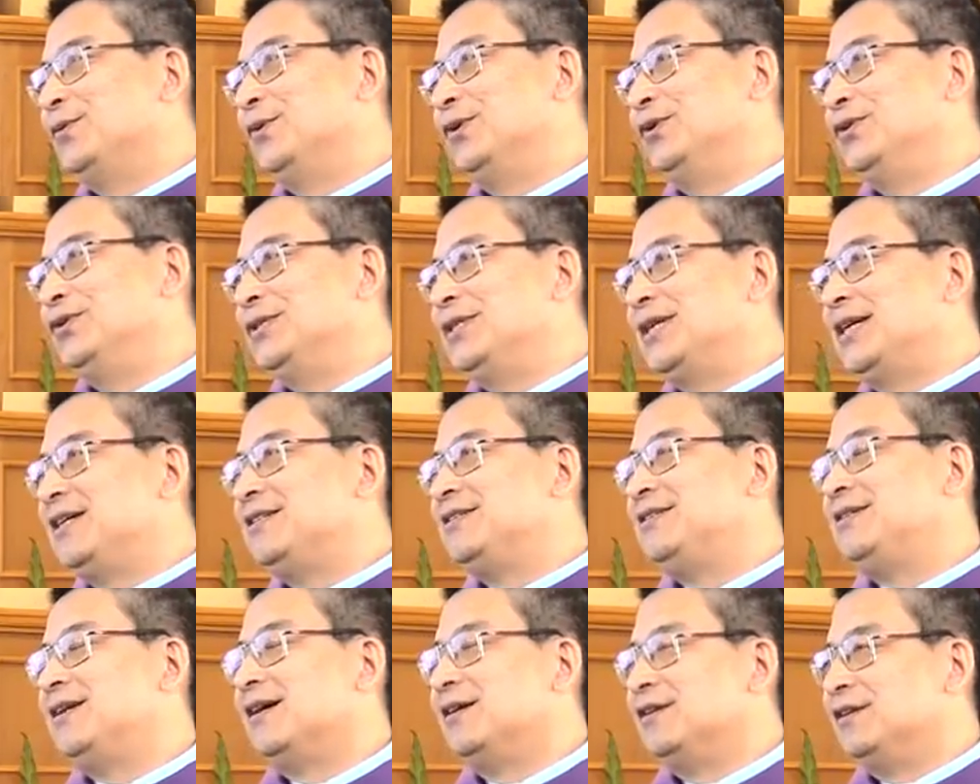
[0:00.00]
我就
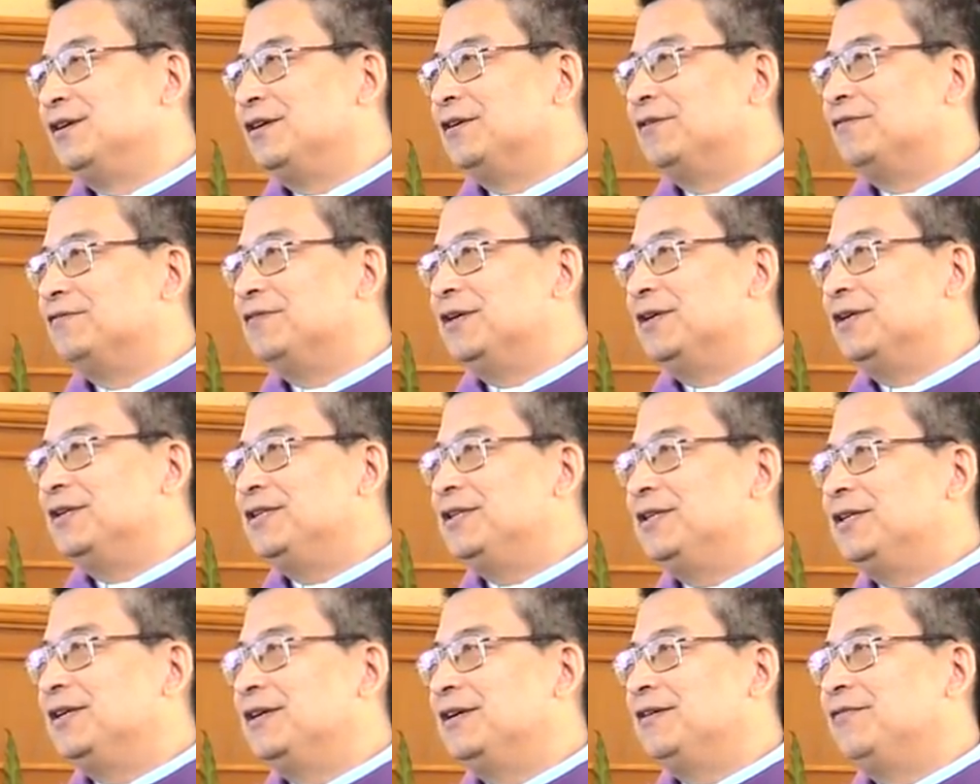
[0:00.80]
在想，这个文
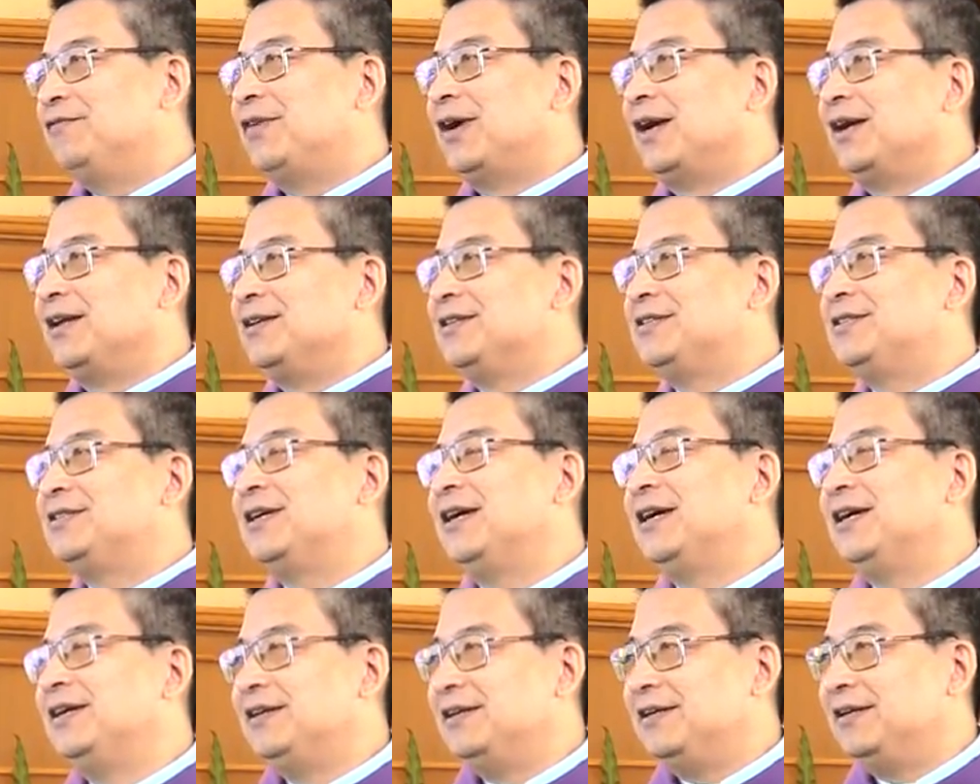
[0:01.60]
士和法利
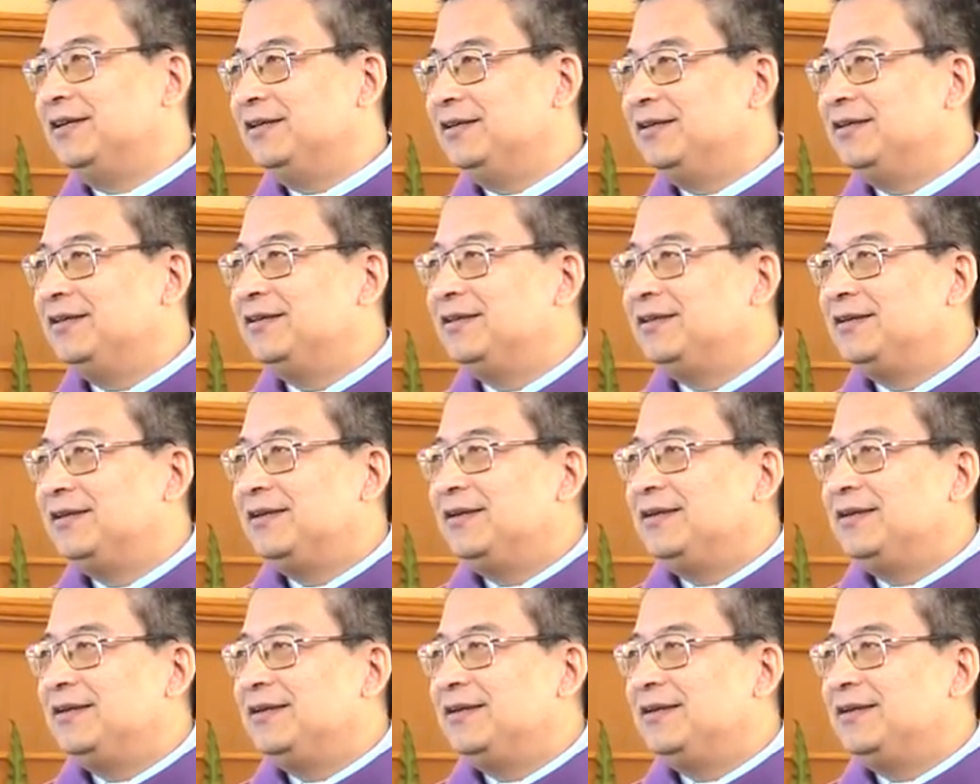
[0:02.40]
赛人